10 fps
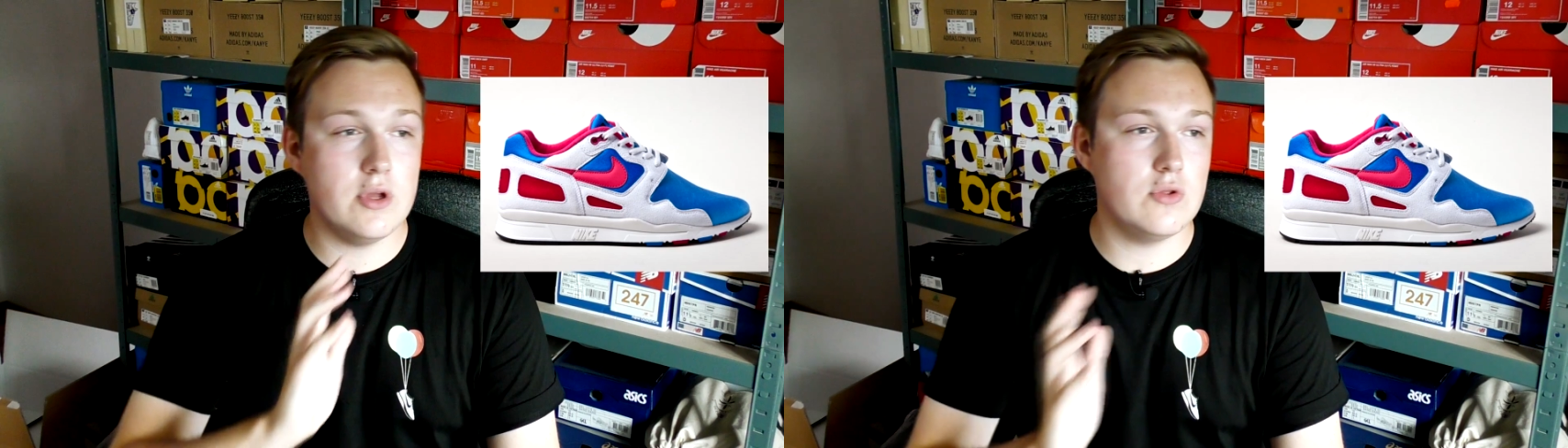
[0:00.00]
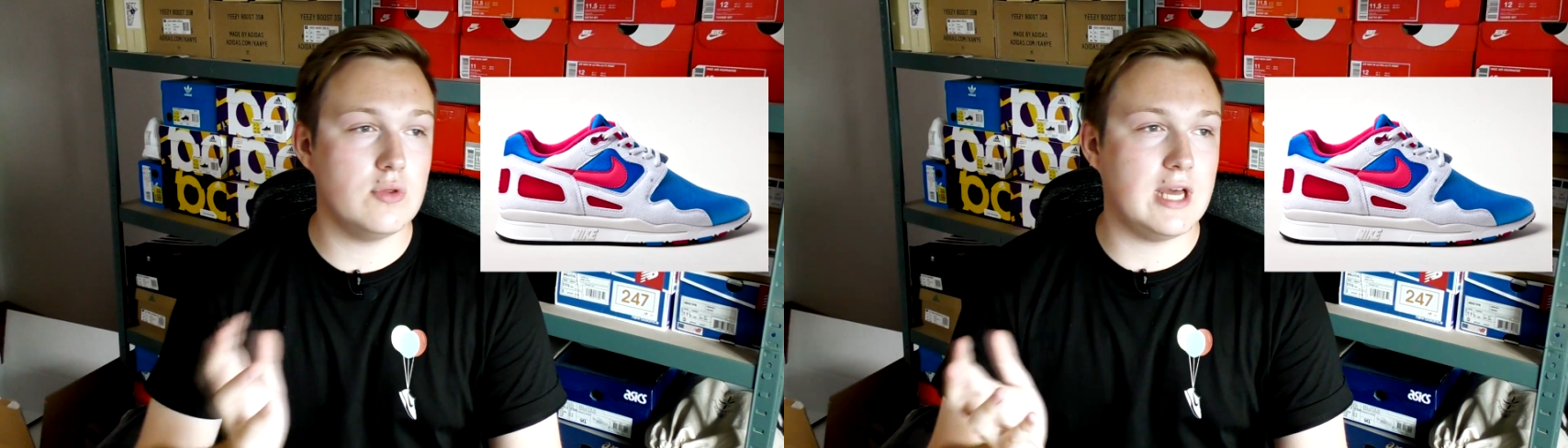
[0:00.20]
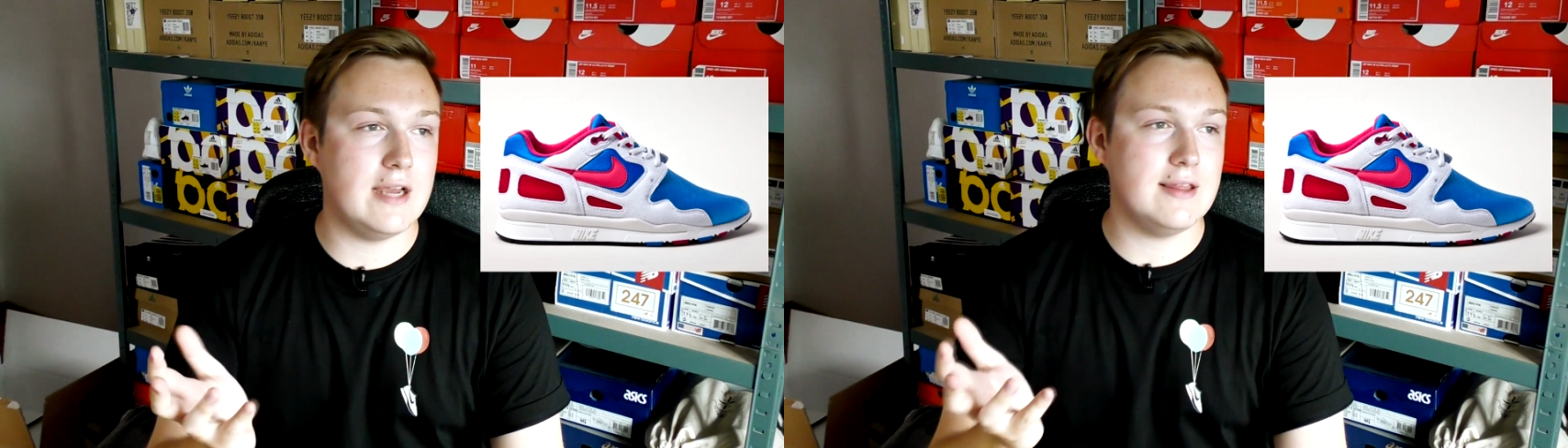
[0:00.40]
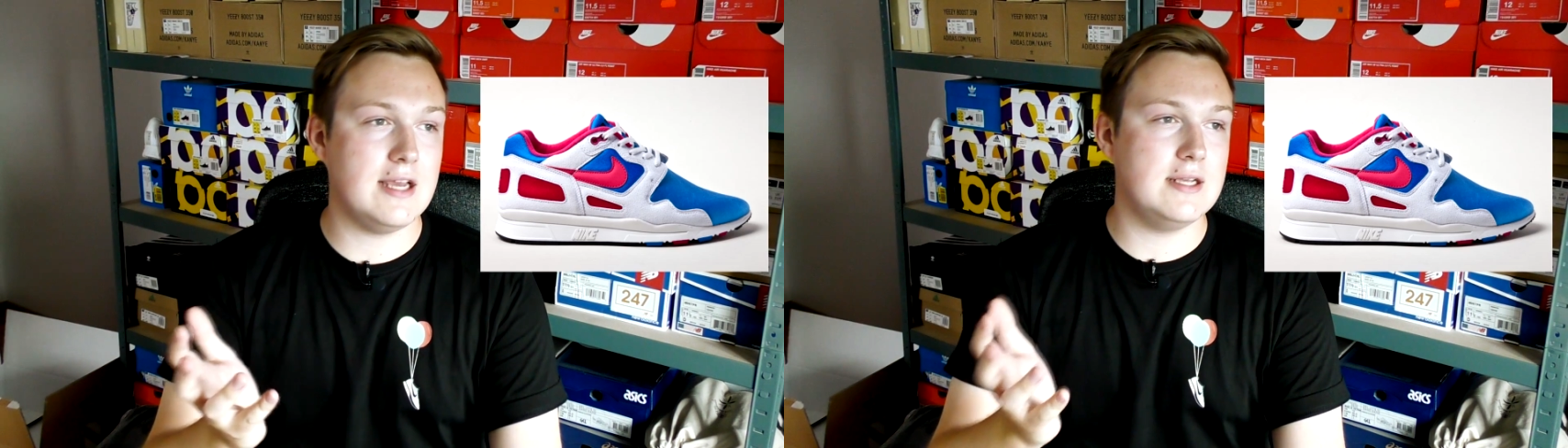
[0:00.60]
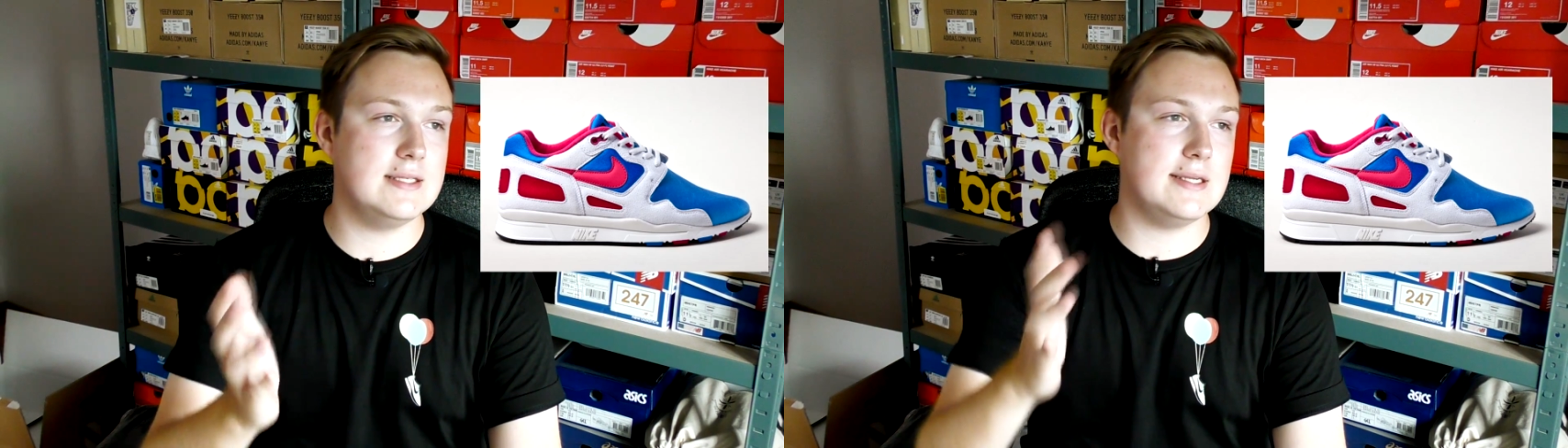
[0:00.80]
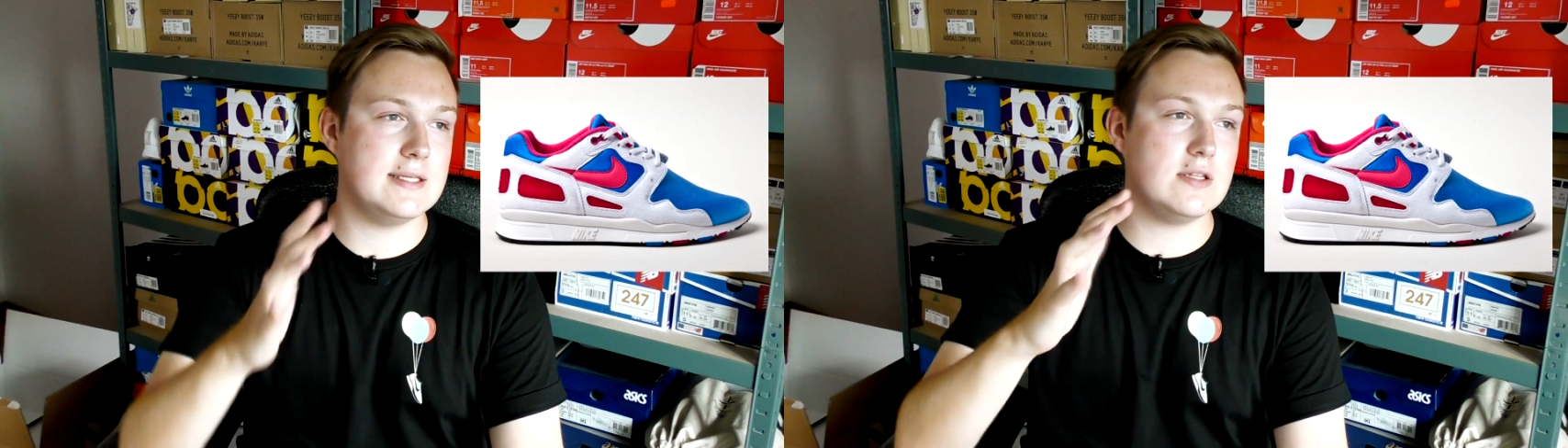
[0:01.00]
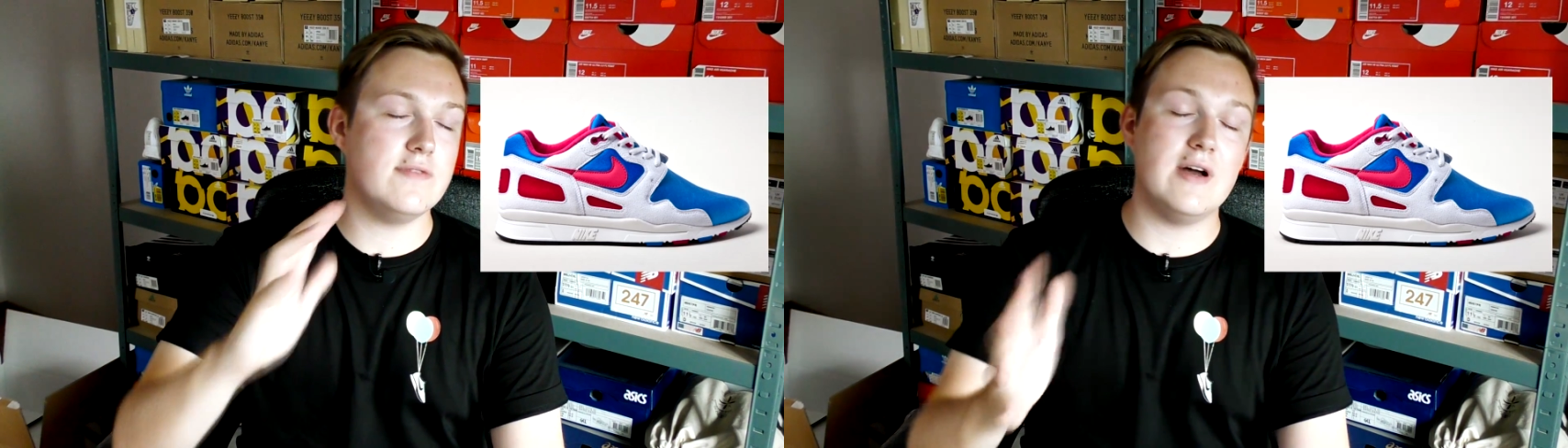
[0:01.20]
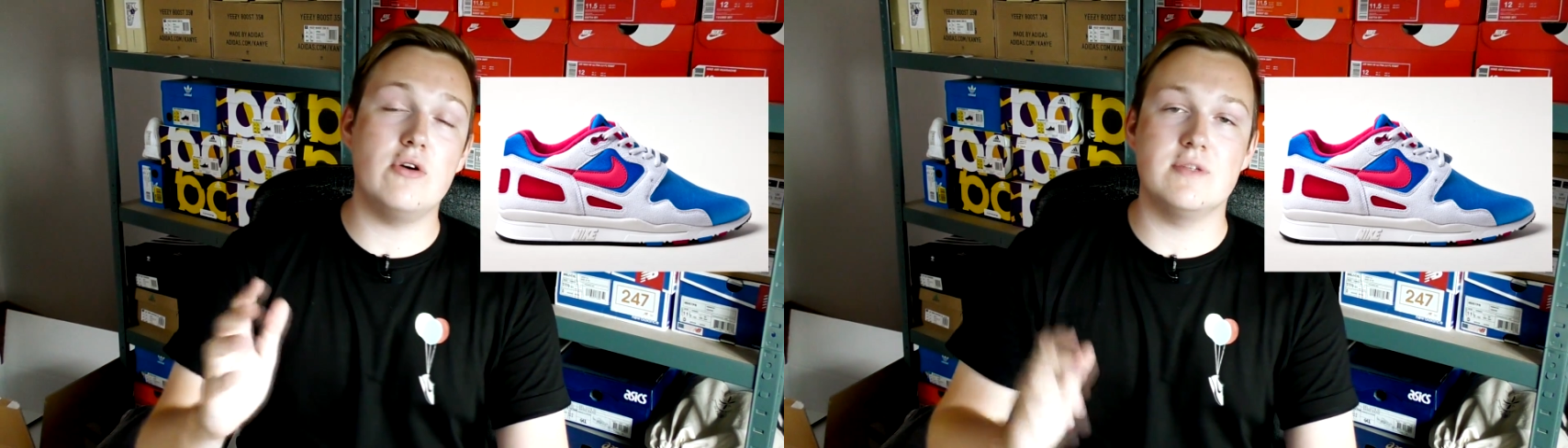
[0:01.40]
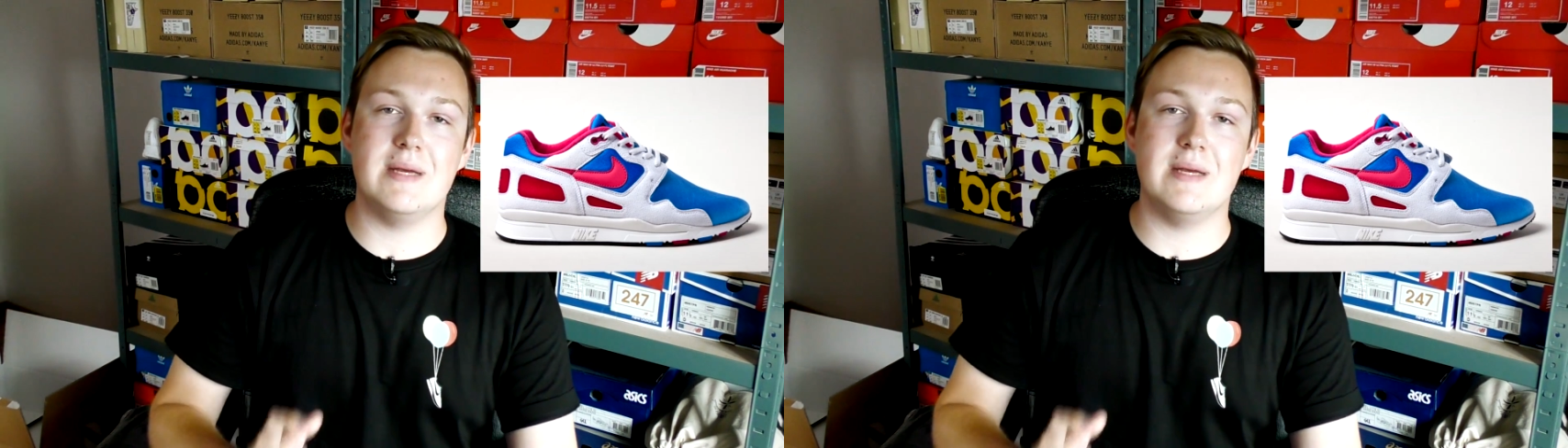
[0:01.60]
i tutaj Nike zrezygnowało z